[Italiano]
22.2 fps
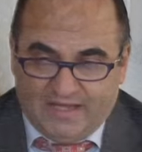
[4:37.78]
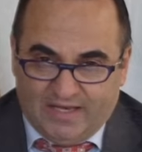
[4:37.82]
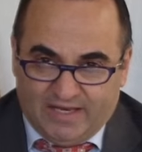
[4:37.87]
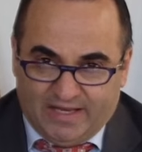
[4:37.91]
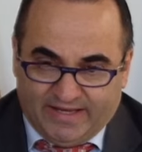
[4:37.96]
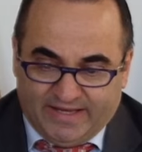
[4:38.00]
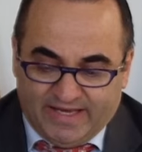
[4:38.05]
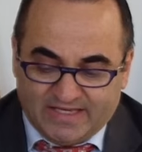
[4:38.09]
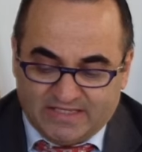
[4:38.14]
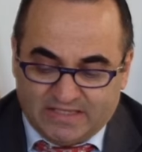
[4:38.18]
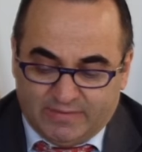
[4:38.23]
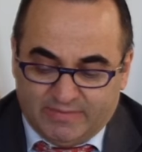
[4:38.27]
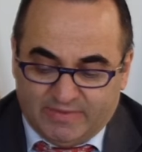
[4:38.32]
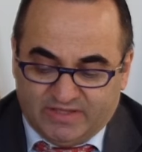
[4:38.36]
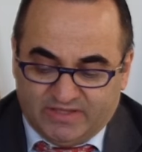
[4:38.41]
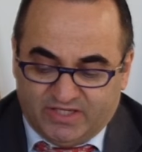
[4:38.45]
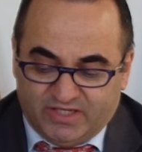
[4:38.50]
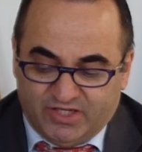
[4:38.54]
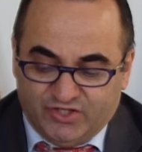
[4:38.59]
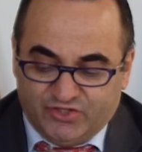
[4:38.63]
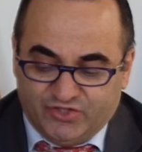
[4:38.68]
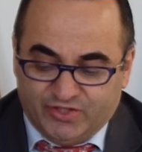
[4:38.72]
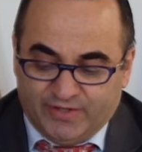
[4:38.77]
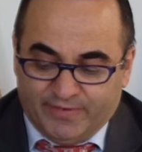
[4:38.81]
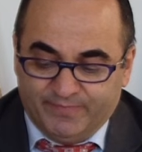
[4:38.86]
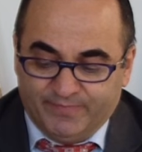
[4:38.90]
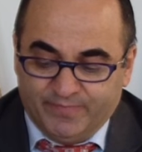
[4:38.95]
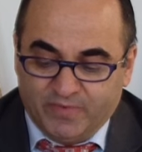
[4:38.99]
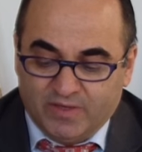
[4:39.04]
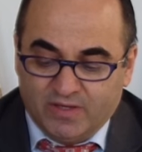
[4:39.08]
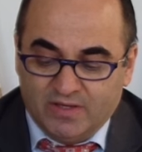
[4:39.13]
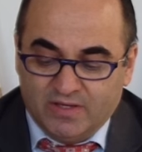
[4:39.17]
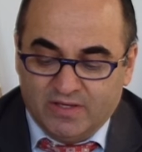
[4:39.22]
della Chiesa
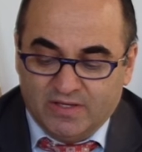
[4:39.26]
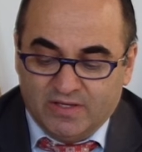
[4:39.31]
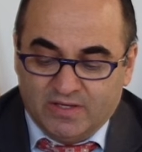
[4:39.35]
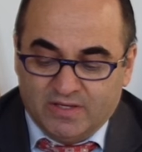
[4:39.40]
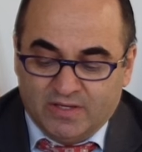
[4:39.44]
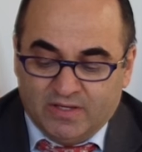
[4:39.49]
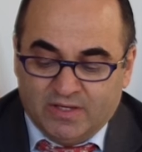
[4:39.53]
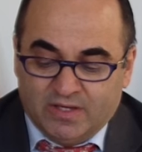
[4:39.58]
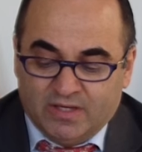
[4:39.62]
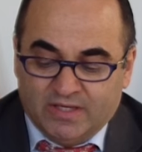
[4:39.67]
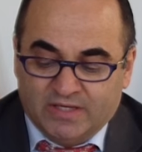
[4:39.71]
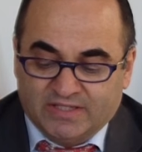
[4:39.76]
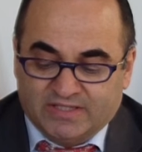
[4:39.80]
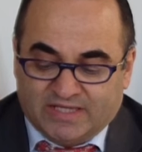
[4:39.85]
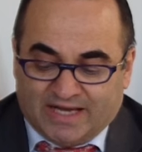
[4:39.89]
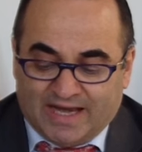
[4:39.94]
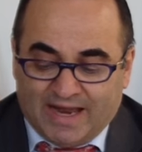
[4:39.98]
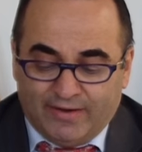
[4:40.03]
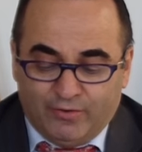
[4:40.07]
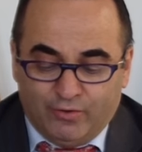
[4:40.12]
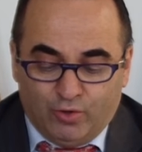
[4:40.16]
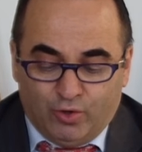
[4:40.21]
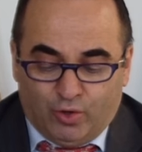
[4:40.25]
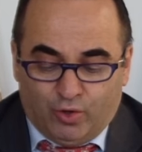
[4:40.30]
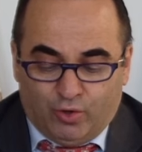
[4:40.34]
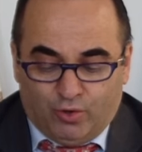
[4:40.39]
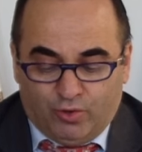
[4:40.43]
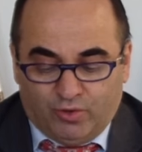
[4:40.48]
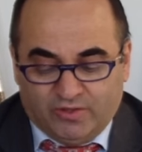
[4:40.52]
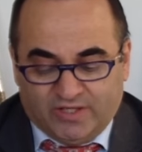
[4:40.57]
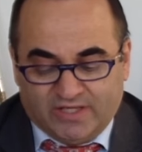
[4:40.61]
Matrice saranno